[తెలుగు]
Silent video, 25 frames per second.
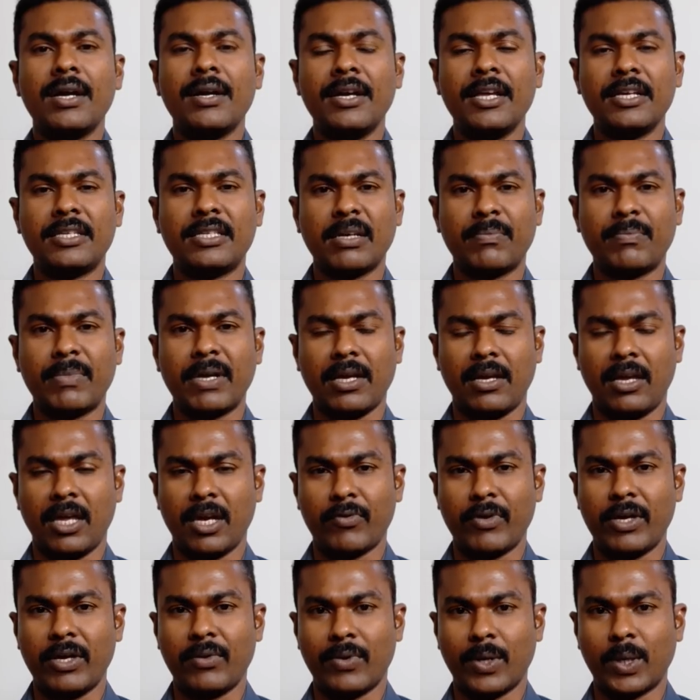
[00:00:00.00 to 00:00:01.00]
డిసెంబర్
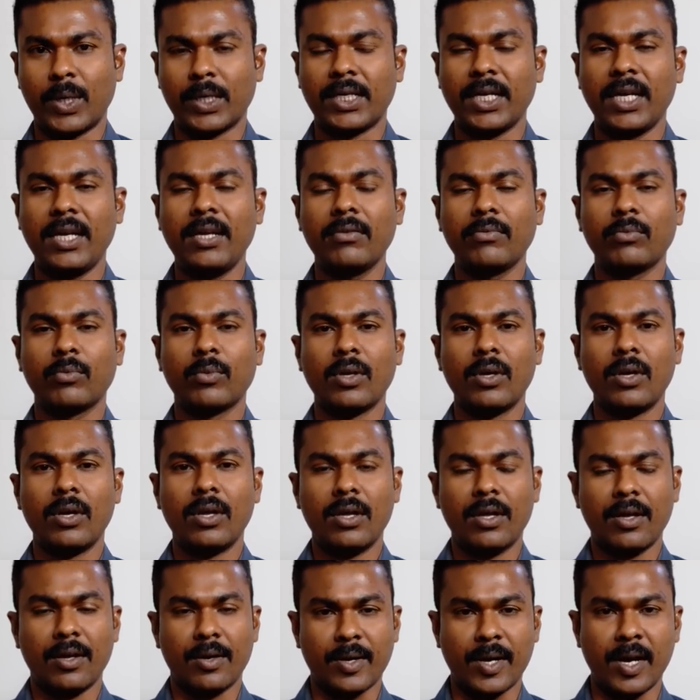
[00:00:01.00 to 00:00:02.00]
ఇరవై ఒకటి
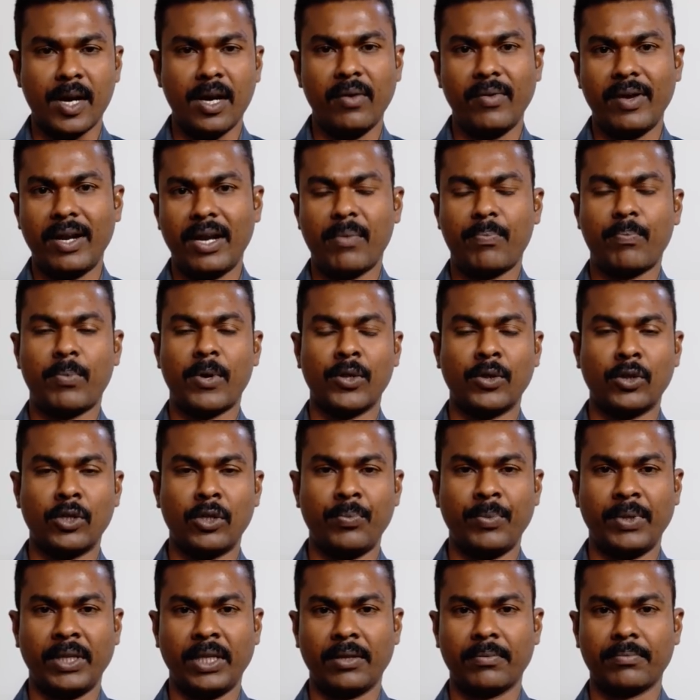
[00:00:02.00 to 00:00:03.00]
రెండు వేల
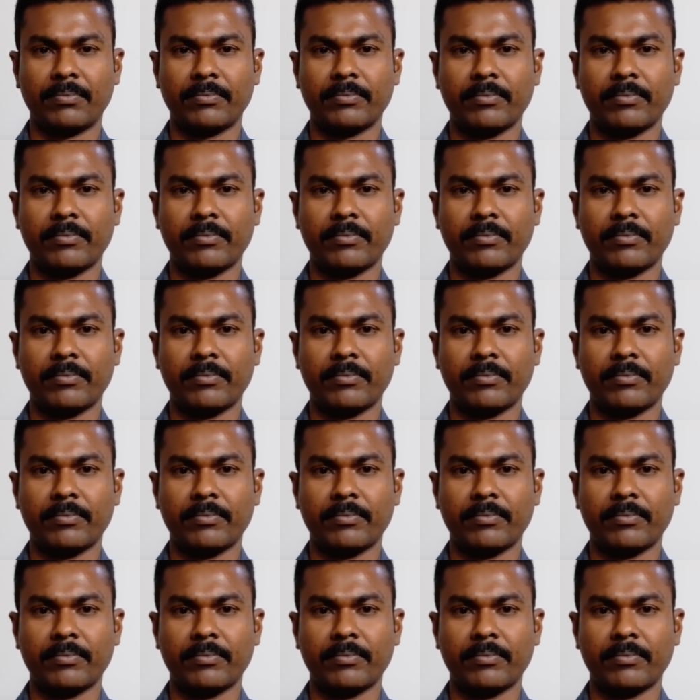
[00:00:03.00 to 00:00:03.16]
పంతొమ్మిది